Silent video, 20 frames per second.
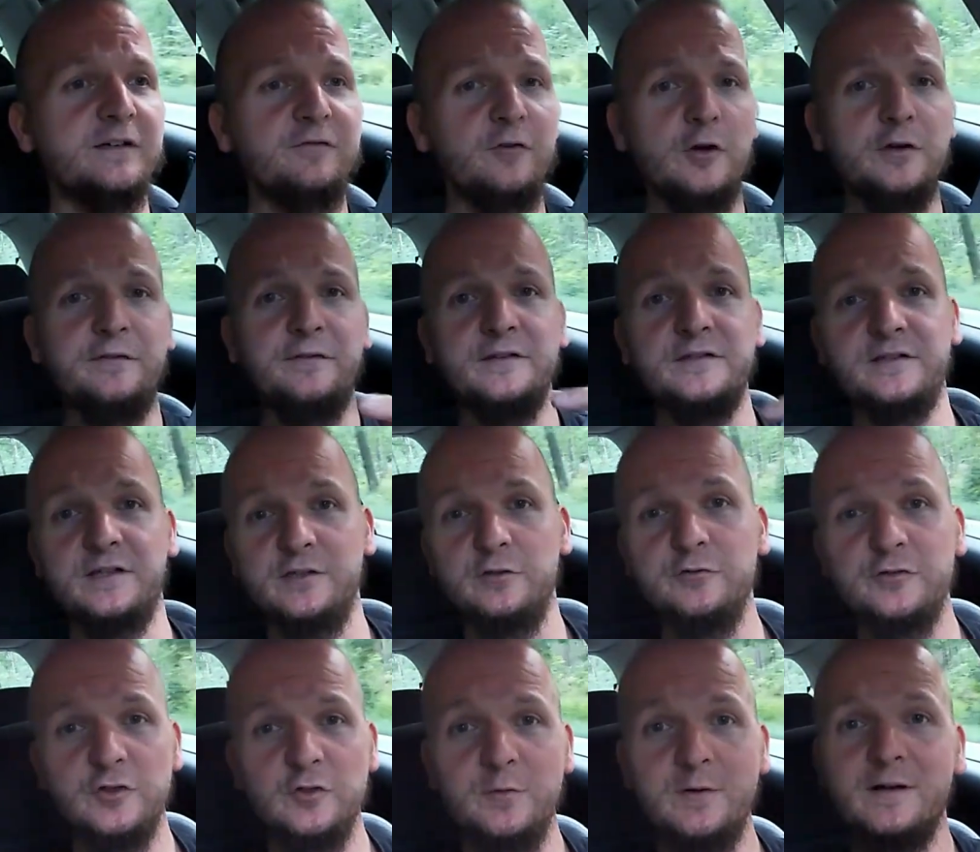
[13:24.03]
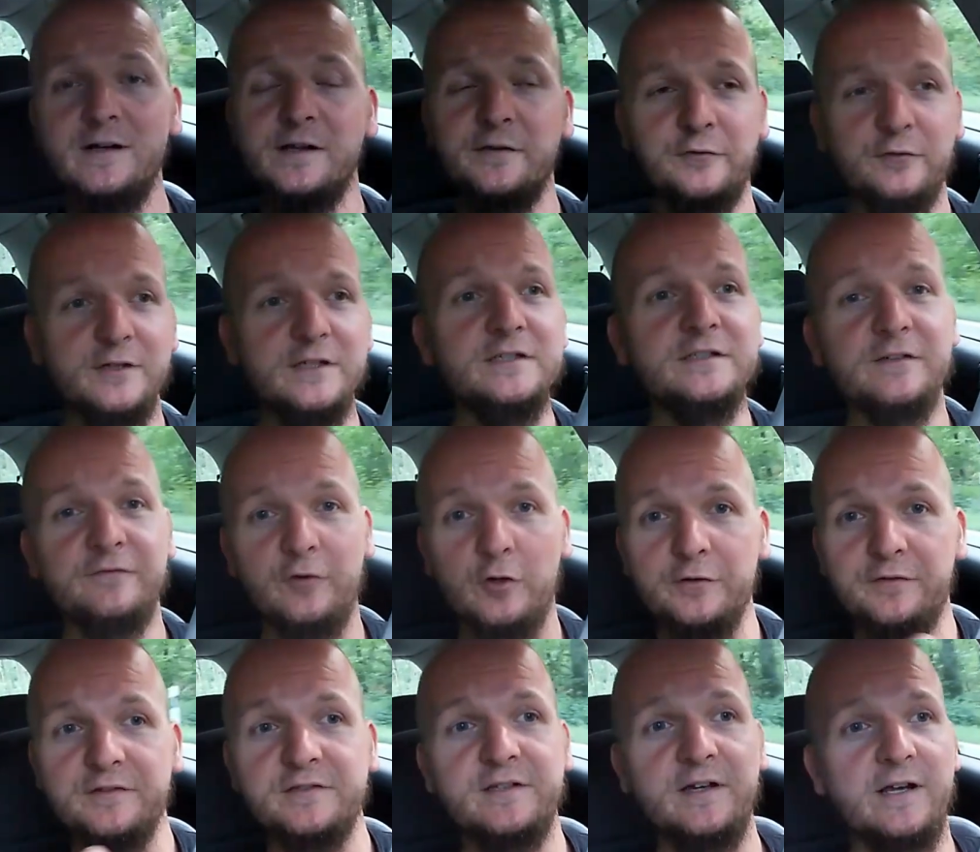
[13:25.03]
Da freut sich der YouTuber, also ich, da
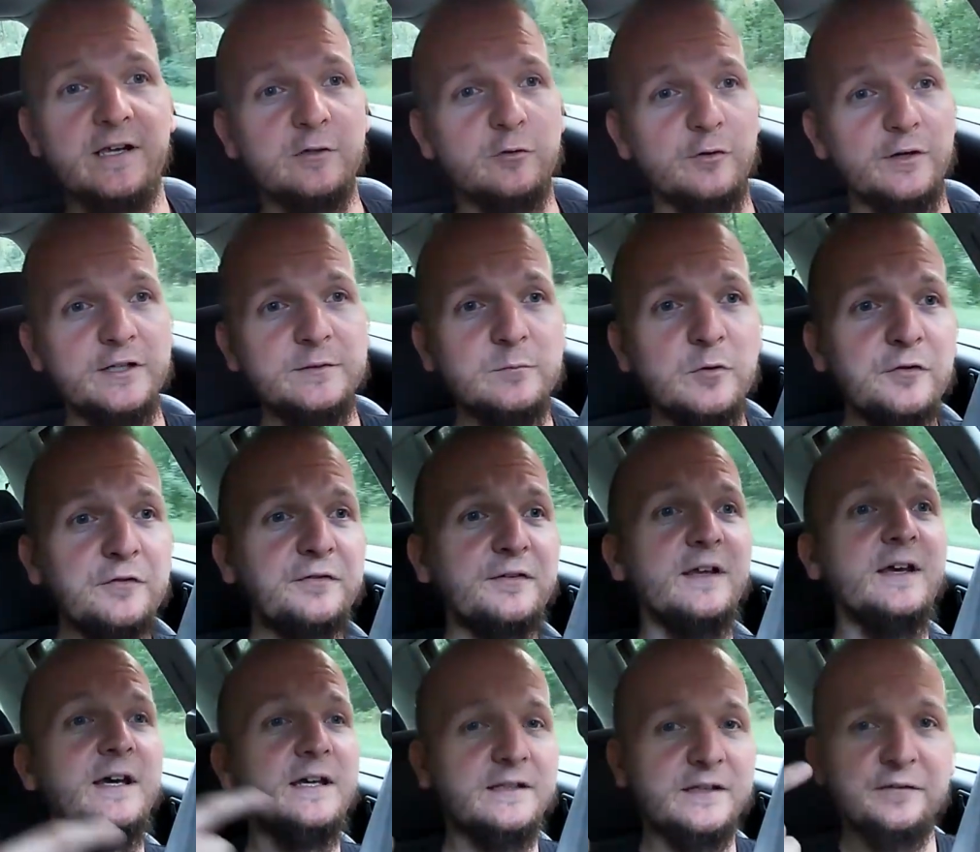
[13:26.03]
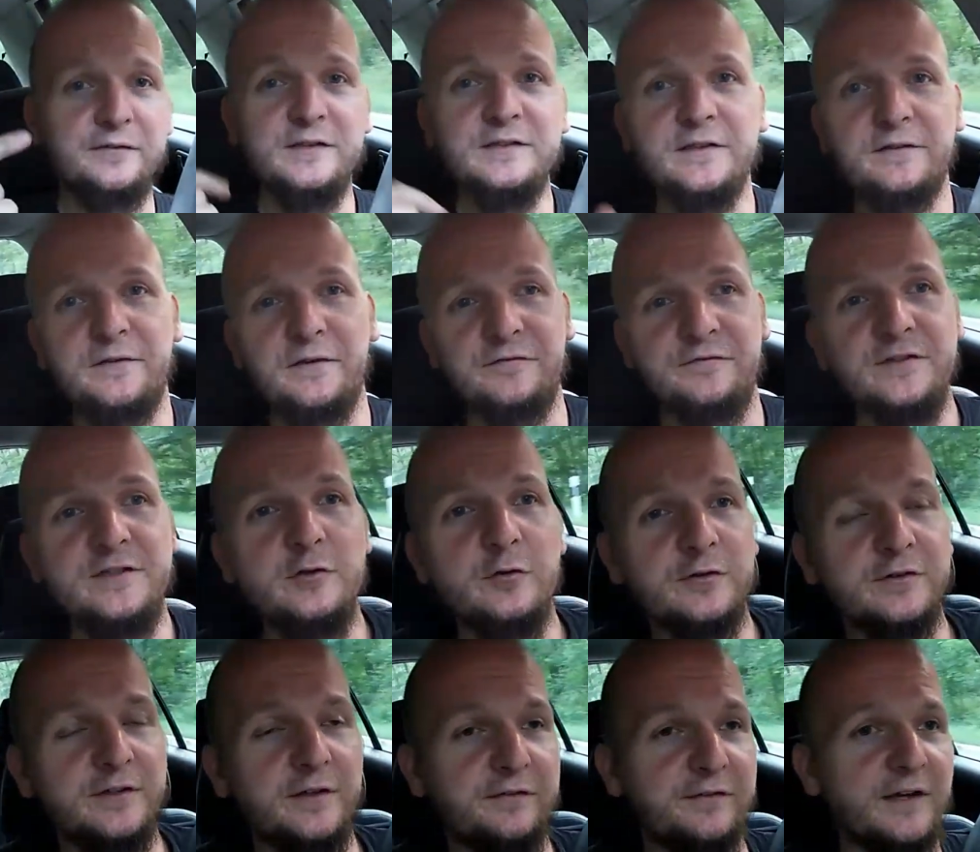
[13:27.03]
freut sich der Algorithmus, der sieht, dass das Video
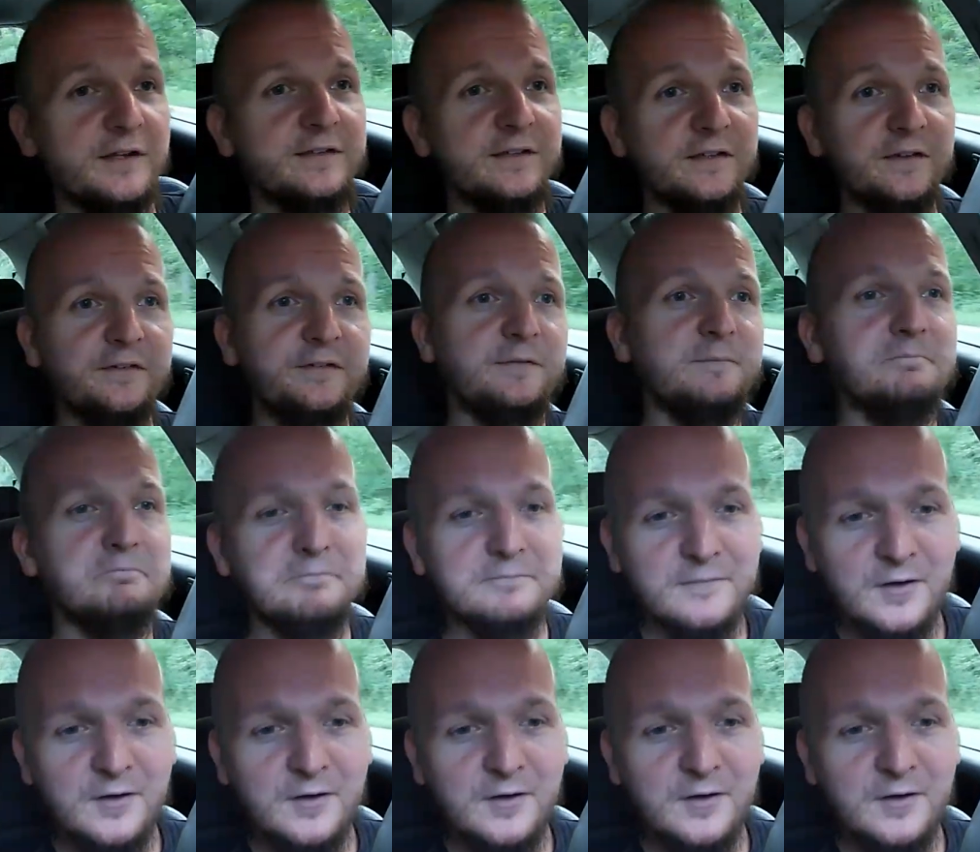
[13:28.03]
interessant ist.